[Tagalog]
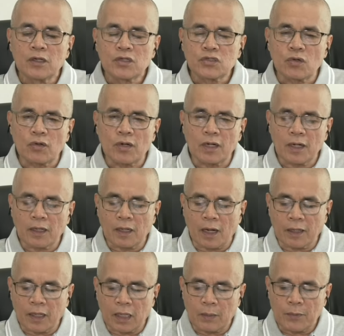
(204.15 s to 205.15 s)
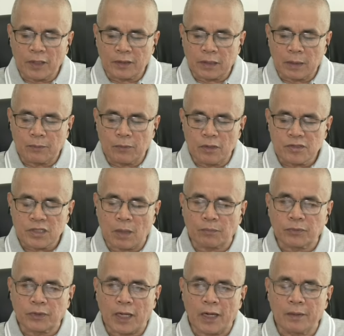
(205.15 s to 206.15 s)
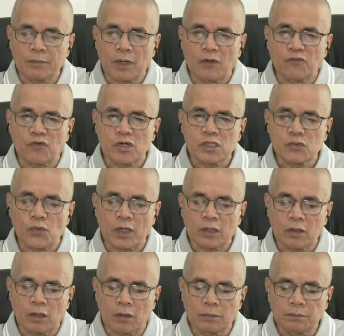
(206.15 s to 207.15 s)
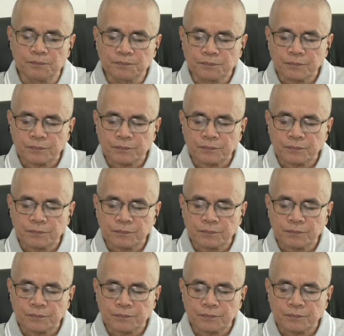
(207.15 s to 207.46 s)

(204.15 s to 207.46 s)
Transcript: so ang agreement namon sometime uh, first week of